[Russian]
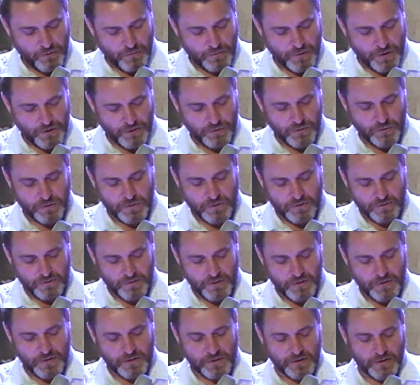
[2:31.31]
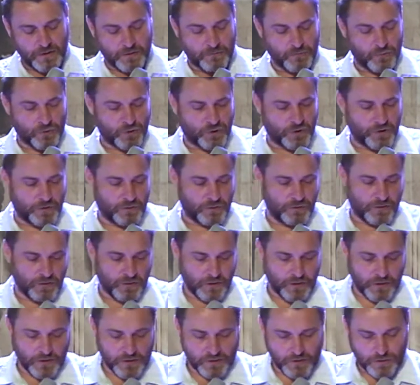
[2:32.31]
пойдет и выйдет замуж за,
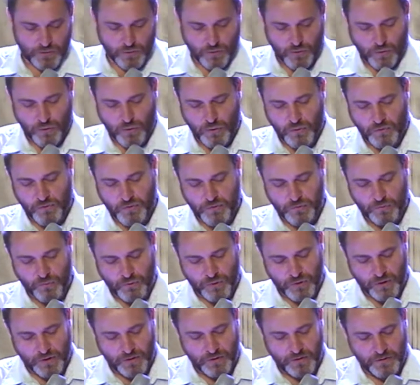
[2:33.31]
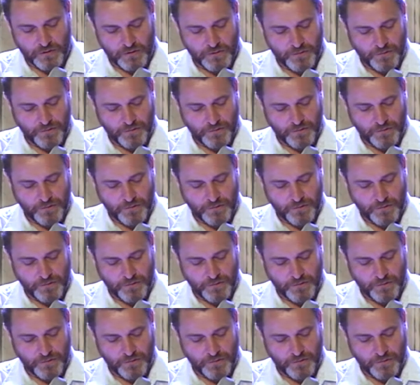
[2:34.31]
э, за другого мужа.